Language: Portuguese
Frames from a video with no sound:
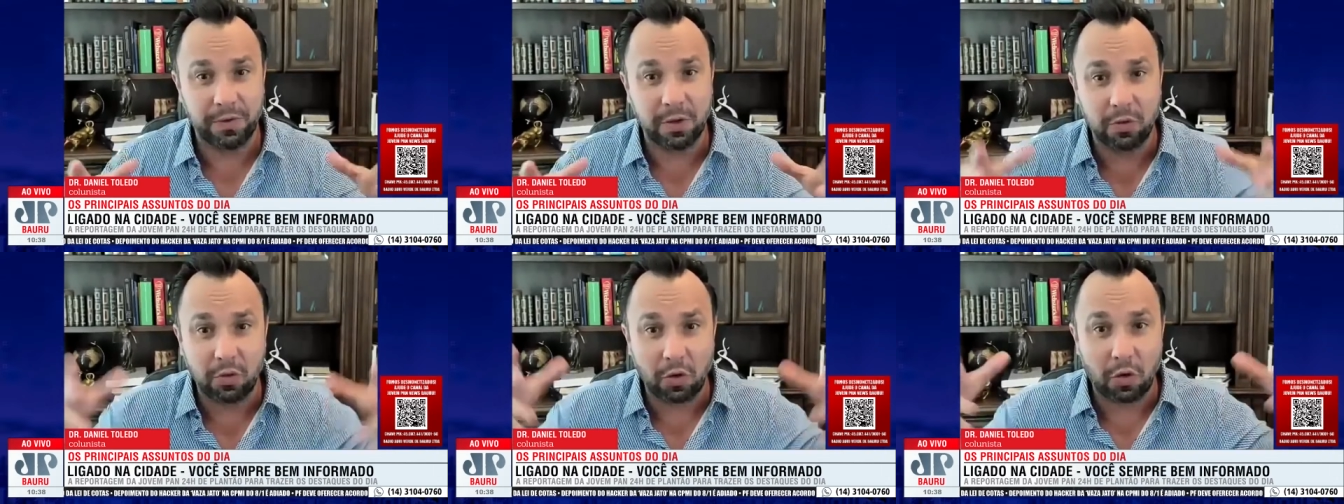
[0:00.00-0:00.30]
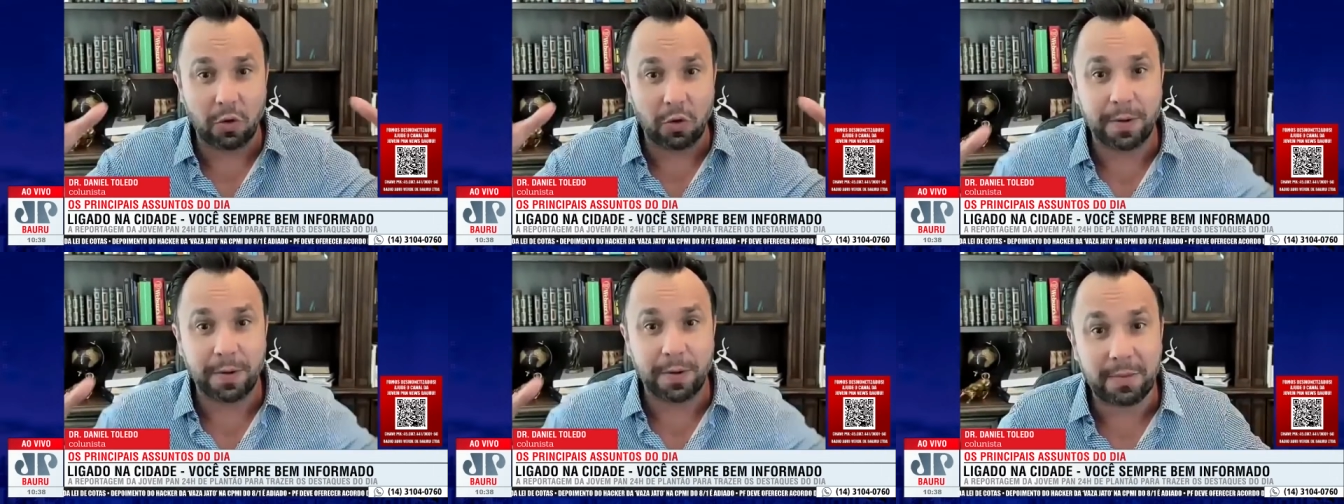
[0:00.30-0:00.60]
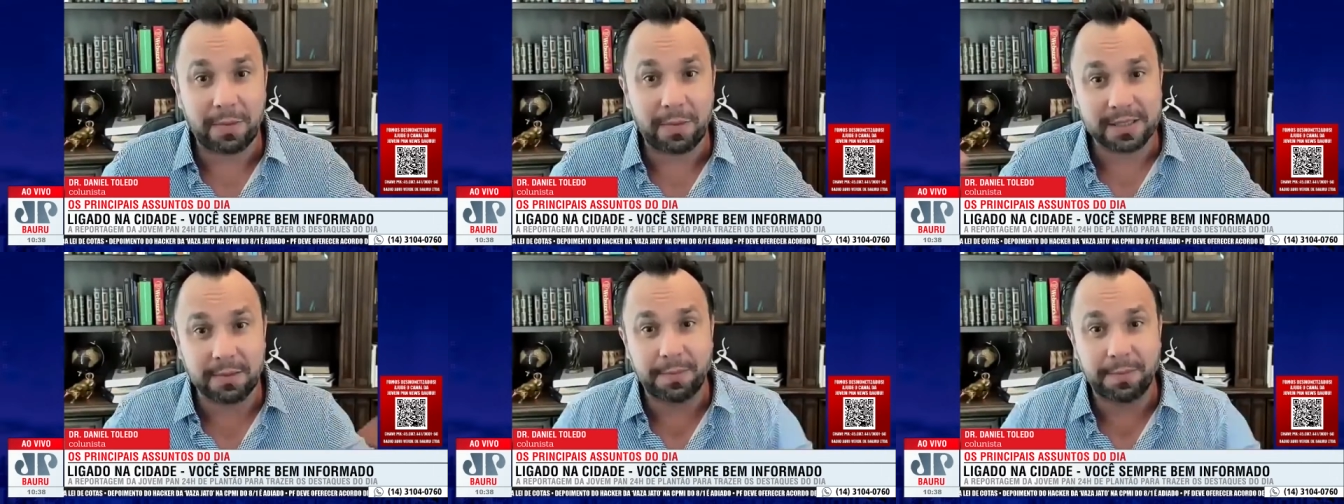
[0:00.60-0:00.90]
não compra
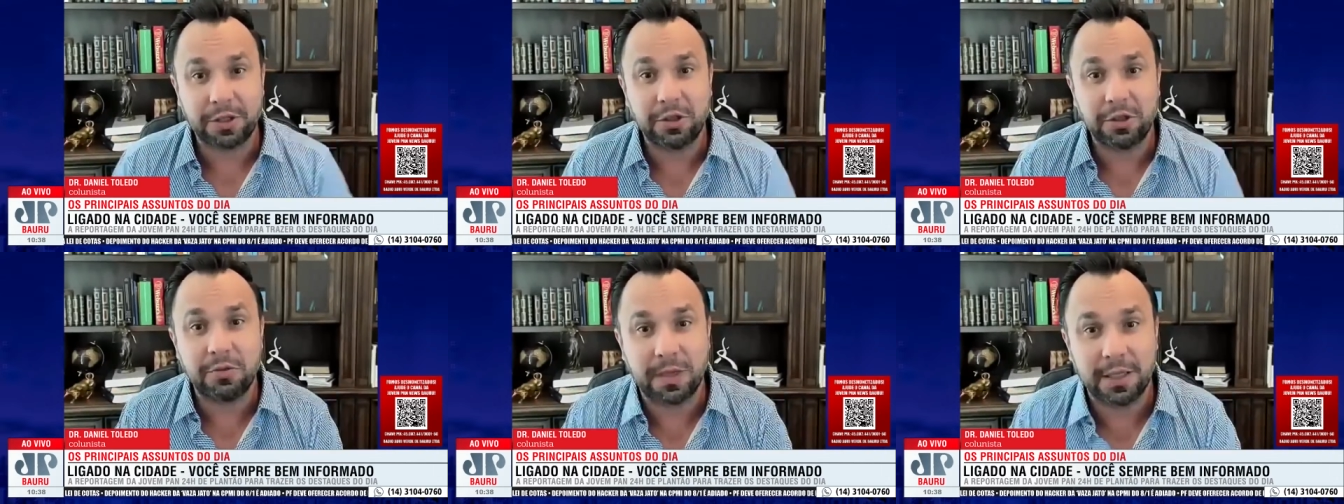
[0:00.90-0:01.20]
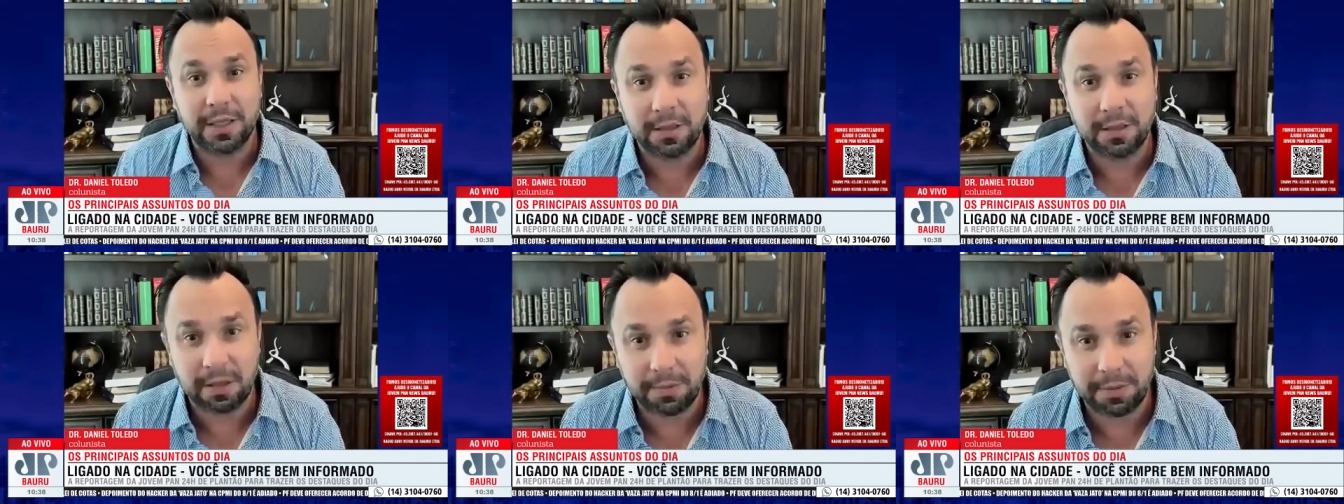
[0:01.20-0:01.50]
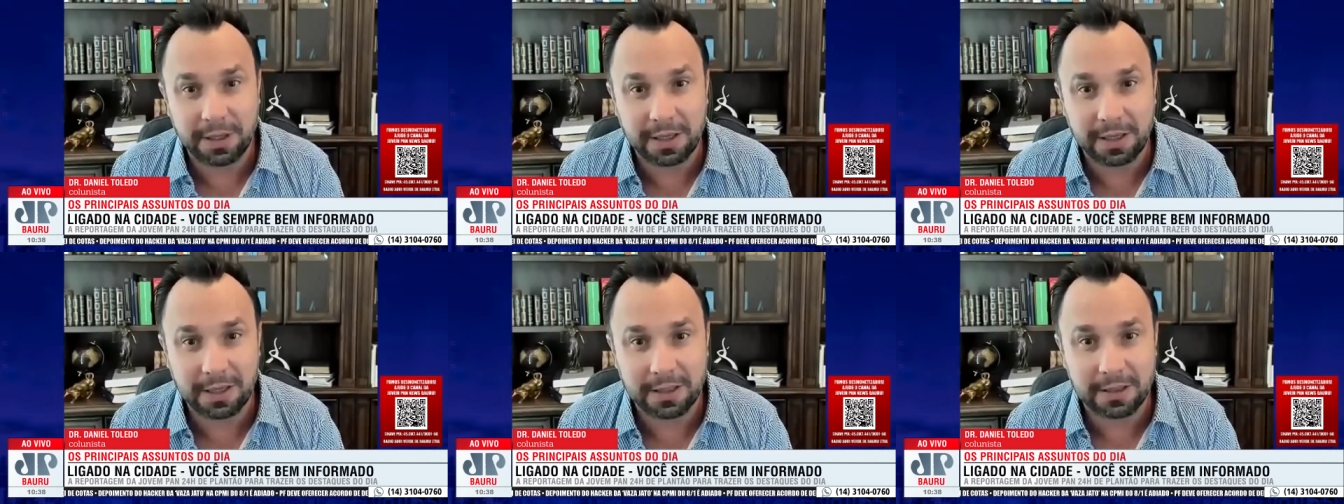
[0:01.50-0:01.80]
mais a partir de uma
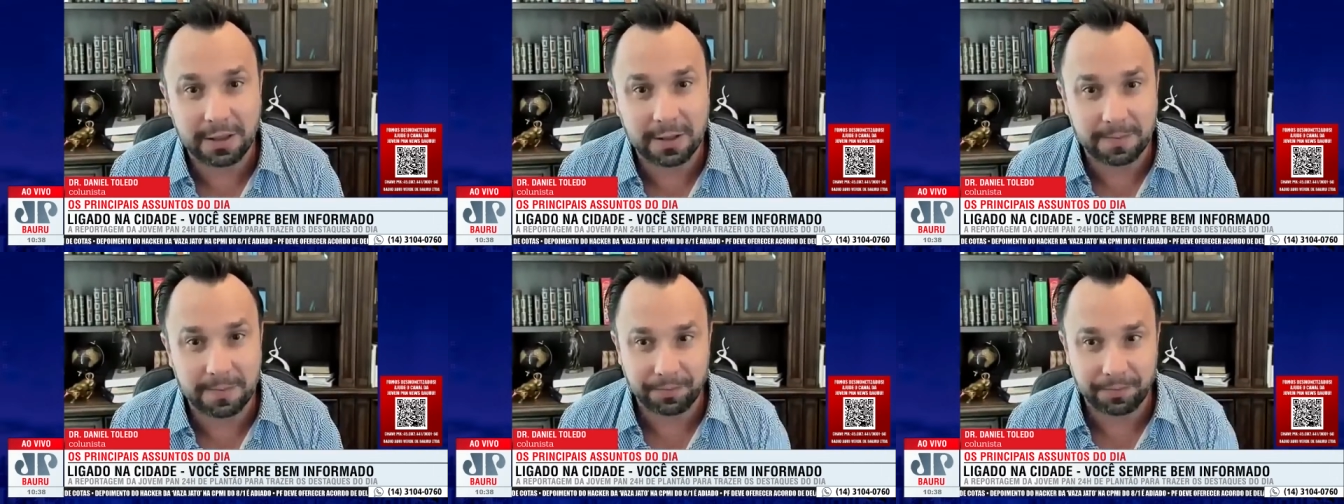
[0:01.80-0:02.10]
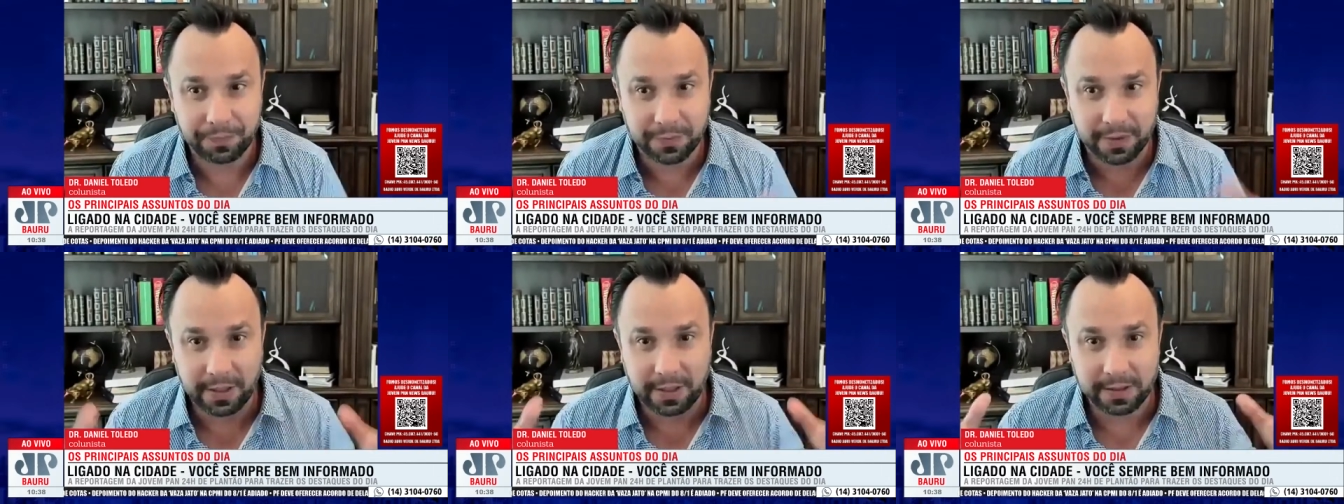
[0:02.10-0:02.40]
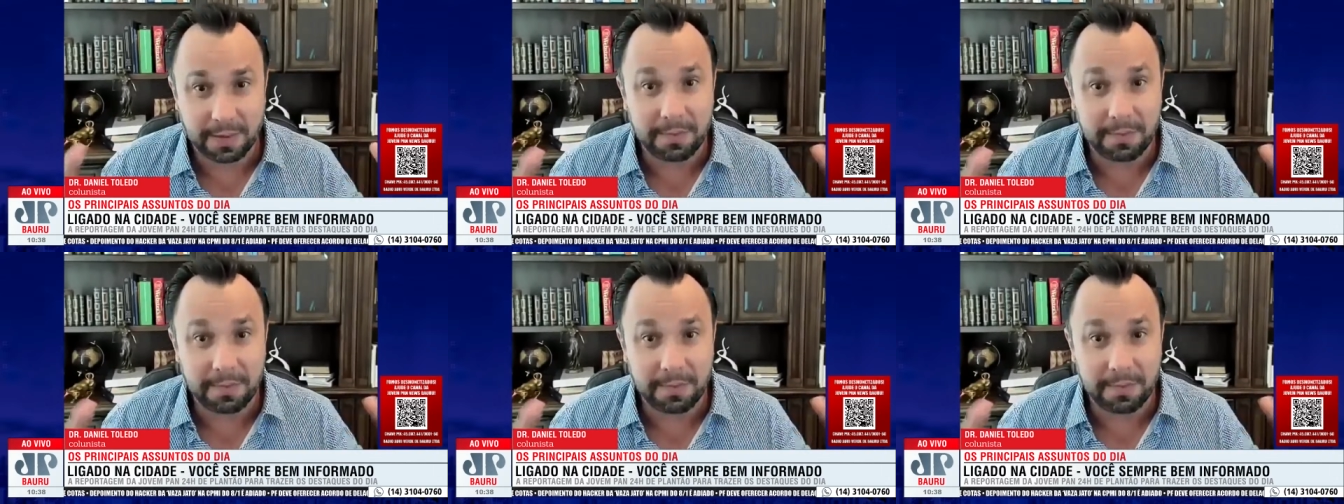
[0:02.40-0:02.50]
determinada é,